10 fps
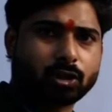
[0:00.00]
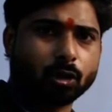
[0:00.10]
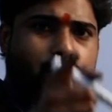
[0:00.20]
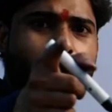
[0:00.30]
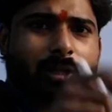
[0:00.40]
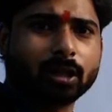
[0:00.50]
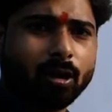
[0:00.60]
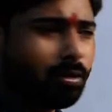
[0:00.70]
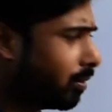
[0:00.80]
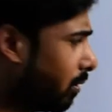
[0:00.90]
चलो तुम
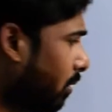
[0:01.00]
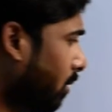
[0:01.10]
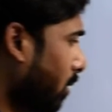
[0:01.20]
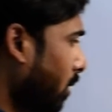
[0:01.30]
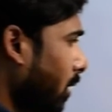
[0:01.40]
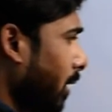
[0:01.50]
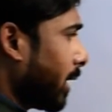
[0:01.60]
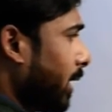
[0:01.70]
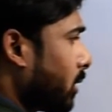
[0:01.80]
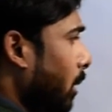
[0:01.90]
बताओ
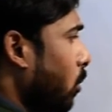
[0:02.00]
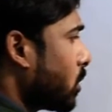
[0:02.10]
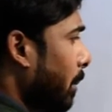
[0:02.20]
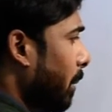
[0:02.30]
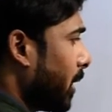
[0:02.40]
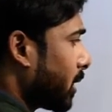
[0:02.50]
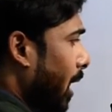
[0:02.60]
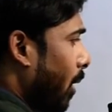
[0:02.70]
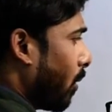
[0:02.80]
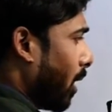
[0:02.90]
कि त्रिभुज का विपरीत
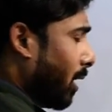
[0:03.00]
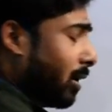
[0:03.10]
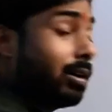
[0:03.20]
क्या होगा